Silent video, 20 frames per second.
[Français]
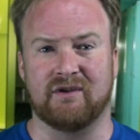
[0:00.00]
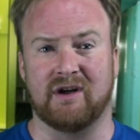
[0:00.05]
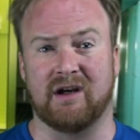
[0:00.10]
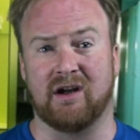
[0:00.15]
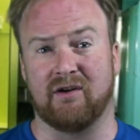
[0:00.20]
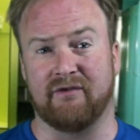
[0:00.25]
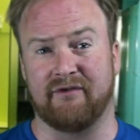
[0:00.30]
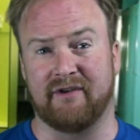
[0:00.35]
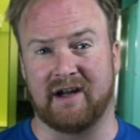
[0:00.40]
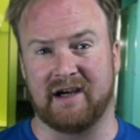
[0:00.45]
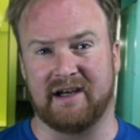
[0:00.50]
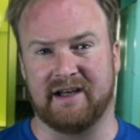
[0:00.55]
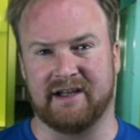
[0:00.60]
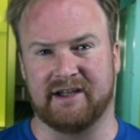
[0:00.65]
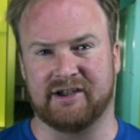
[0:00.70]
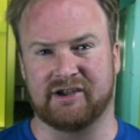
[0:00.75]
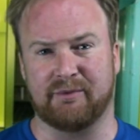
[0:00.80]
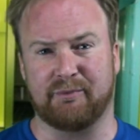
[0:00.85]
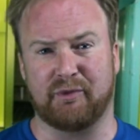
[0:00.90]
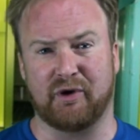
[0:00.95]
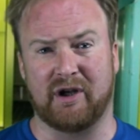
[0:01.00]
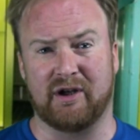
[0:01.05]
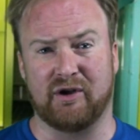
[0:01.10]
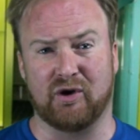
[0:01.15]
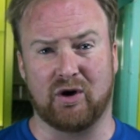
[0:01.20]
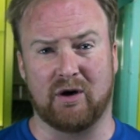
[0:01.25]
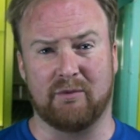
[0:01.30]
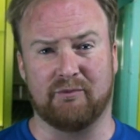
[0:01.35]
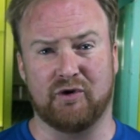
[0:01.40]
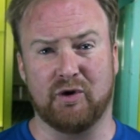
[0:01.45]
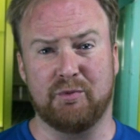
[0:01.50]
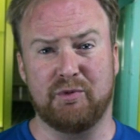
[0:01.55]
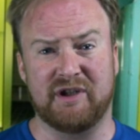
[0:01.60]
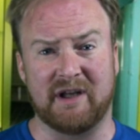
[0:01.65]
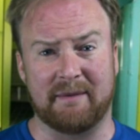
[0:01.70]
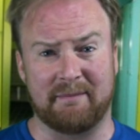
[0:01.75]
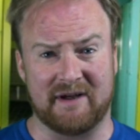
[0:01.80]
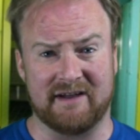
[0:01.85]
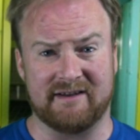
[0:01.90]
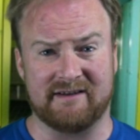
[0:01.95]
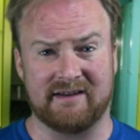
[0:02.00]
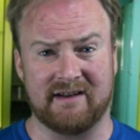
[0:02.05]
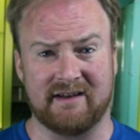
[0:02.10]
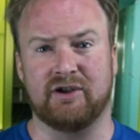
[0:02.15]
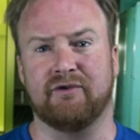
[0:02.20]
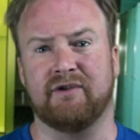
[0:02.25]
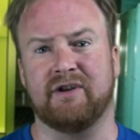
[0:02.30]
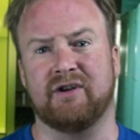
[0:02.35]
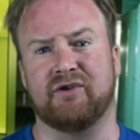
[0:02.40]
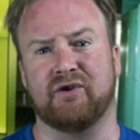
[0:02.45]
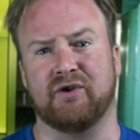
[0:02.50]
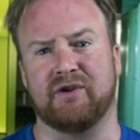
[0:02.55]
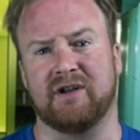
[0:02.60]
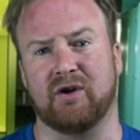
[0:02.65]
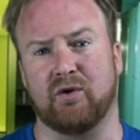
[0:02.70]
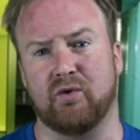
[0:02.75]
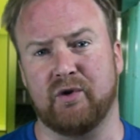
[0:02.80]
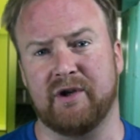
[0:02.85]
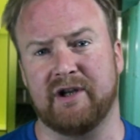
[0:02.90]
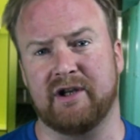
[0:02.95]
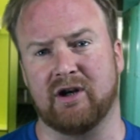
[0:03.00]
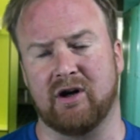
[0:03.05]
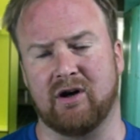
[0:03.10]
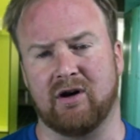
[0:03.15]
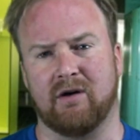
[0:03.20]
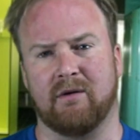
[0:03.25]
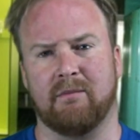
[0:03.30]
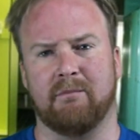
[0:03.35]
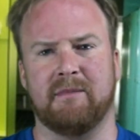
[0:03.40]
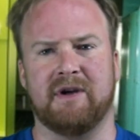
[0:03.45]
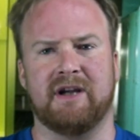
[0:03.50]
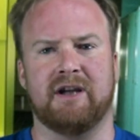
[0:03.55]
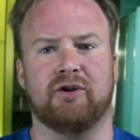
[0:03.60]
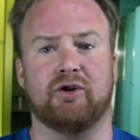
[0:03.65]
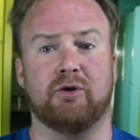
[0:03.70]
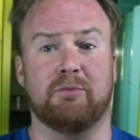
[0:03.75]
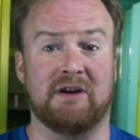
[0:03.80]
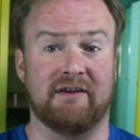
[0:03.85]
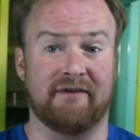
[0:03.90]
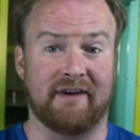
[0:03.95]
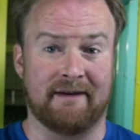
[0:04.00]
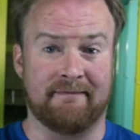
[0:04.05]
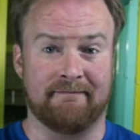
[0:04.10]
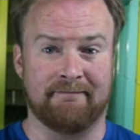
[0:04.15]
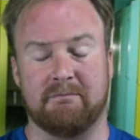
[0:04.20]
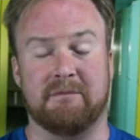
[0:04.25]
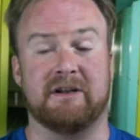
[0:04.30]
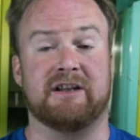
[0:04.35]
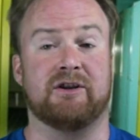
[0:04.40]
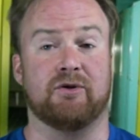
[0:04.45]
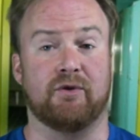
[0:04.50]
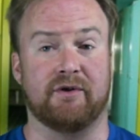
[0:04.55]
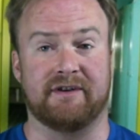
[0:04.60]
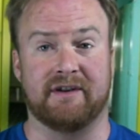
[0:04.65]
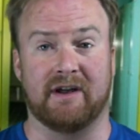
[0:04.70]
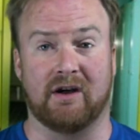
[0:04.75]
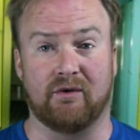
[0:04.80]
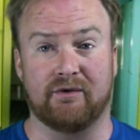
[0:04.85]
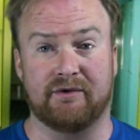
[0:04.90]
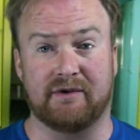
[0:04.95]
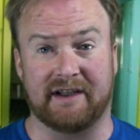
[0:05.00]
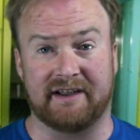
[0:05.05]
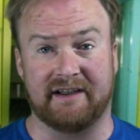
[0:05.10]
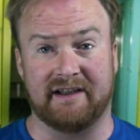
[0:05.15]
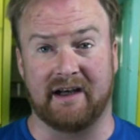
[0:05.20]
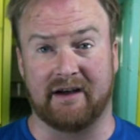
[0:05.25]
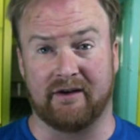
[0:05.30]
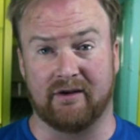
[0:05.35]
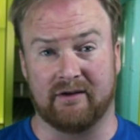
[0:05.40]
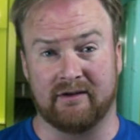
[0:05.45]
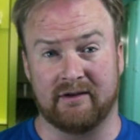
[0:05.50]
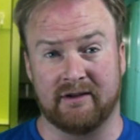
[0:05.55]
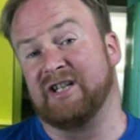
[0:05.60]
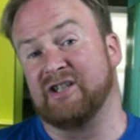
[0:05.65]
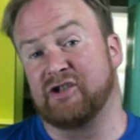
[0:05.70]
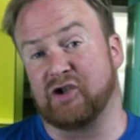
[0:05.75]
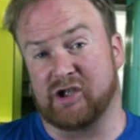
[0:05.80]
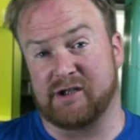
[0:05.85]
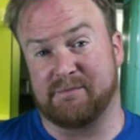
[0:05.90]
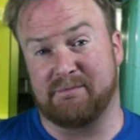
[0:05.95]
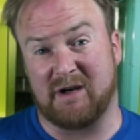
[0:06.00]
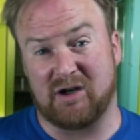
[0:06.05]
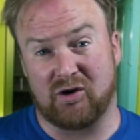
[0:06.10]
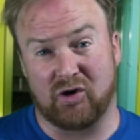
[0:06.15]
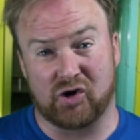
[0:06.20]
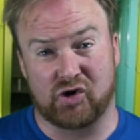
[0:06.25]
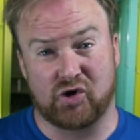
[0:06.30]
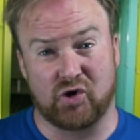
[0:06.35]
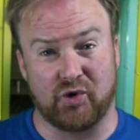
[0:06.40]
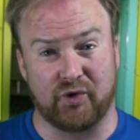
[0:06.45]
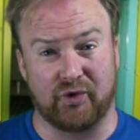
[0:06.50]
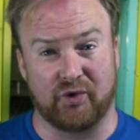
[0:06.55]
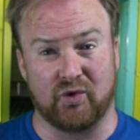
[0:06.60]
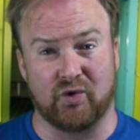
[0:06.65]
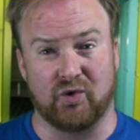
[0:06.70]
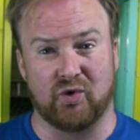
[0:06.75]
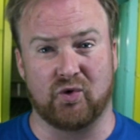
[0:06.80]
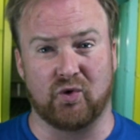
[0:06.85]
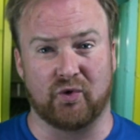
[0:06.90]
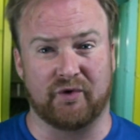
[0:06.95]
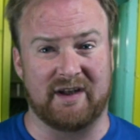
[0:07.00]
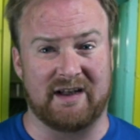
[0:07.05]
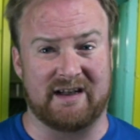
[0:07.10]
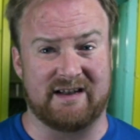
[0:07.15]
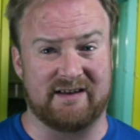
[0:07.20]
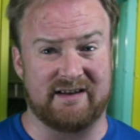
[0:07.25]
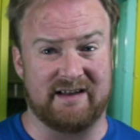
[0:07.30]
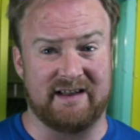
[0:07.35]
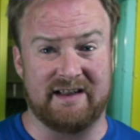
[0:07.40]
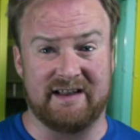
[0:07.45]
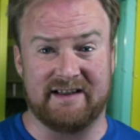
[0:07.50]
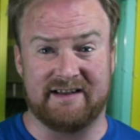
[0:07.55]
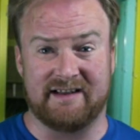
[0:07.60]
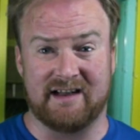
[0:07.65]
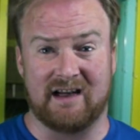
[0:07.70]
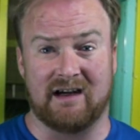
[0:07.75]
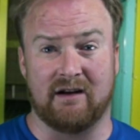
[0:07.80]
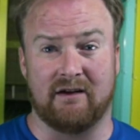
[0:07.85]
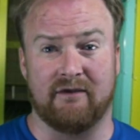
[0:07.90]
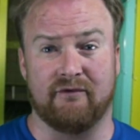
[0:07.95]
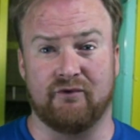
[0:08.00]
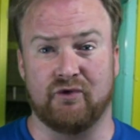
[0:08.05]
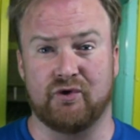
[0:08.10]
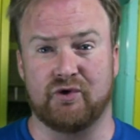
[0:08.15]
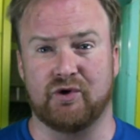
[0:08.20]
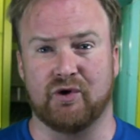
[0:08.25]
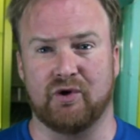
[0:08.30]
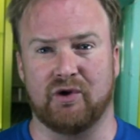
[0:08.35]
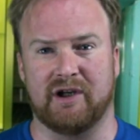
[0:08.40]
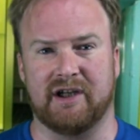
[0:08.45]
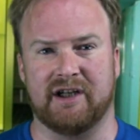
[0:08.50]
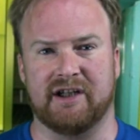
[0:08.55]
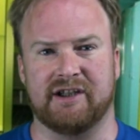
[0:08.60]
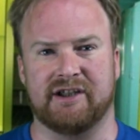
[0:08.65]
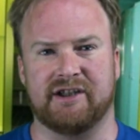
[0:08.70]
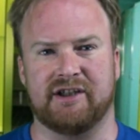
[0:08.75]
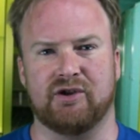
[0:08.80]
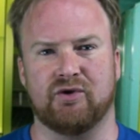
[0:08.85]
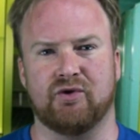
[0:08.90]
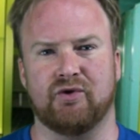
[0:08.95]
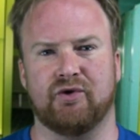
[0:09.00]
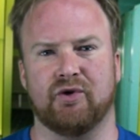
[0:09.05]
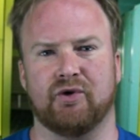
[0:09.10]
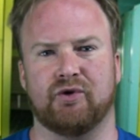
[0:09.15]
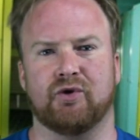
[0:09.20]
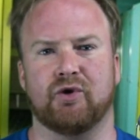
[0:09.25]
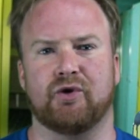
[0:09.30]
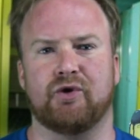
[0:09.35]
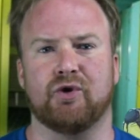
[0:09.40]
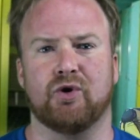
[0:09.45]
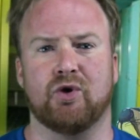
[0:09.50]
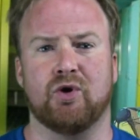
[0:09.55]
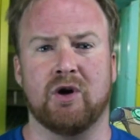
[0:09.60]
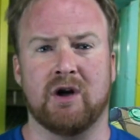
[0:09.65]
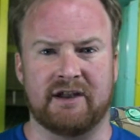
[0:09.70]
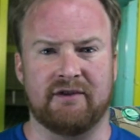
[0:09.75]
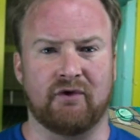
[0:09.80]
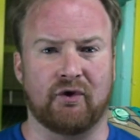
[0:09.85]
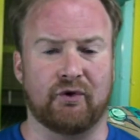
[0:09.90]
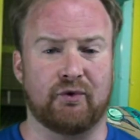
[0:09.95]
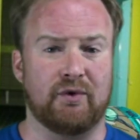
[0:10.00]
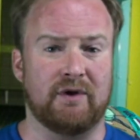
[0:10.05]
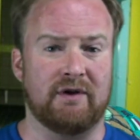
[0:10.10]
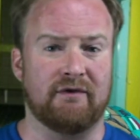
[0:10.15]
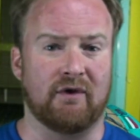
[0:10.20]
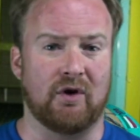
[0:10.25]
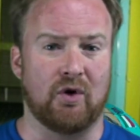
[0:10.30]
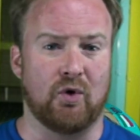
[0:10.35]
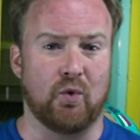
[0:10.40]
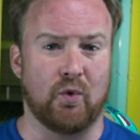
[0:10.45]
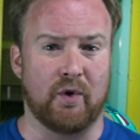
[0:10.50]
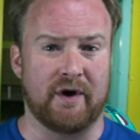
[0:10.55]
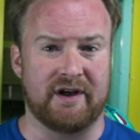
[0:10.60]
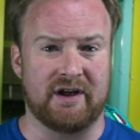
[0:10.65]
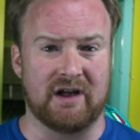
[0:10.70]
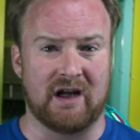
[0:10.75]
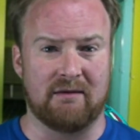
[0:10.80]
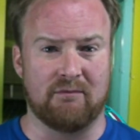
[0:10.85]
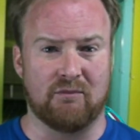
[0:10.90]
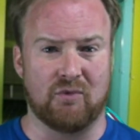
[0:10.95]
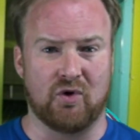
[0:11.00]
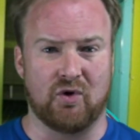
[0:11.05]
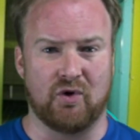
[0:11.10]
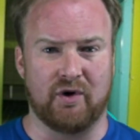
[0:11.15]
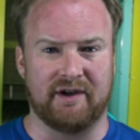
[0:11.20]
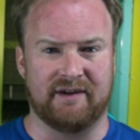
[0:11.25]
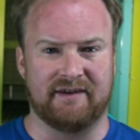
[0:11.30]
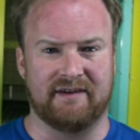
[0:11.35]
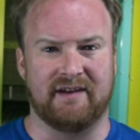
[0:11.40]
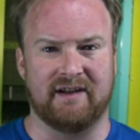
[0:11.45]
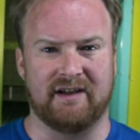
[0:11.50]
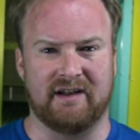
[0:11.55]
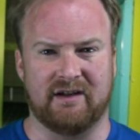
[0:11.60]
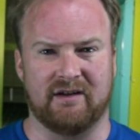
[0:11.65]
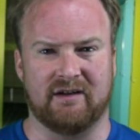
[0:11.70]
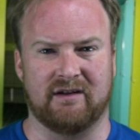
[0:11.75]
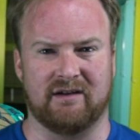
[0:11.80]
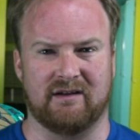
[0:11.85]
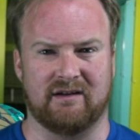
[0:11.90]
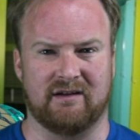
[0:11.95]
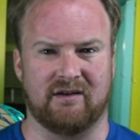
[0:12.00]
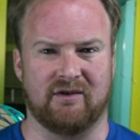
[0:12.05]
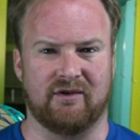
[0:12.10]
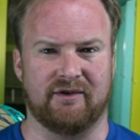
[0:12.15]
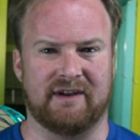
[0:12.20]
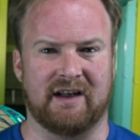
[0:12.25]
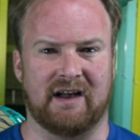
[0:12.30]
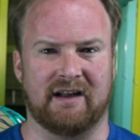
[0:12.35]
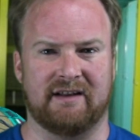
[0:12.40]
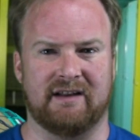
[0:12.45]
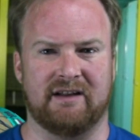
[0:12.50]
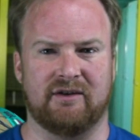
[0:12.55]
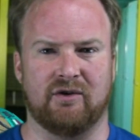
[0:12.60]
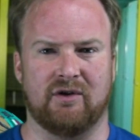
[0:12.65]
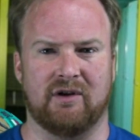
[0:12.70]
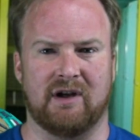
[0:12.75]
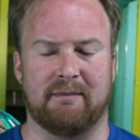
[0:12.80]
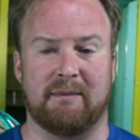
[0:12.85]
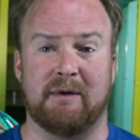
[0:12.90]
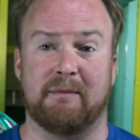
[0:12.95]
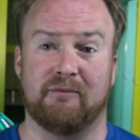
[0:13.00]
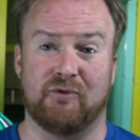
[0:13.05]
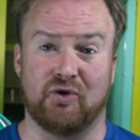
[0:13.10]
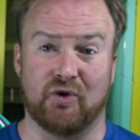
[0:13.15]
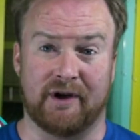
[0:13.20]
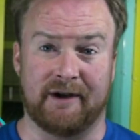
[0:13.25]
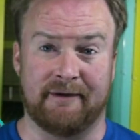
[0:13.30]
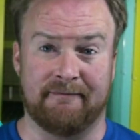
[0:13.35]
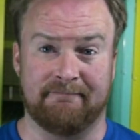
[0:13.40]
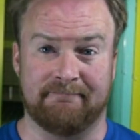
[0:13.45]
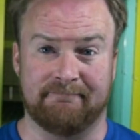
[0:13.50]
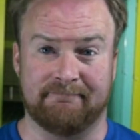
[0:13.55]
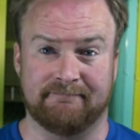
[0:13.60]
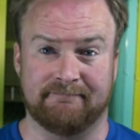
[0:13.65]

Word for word: voilà enfin les championnats d'Europe de Budapest qui devaient se dérouler en mai 2020 mais qui ont été retardés d'un an, ce qui ne change pas grand chose au contexte initial vu que les JO de Tokyo qui vont suivre ont également été euh, retardés de la même durée.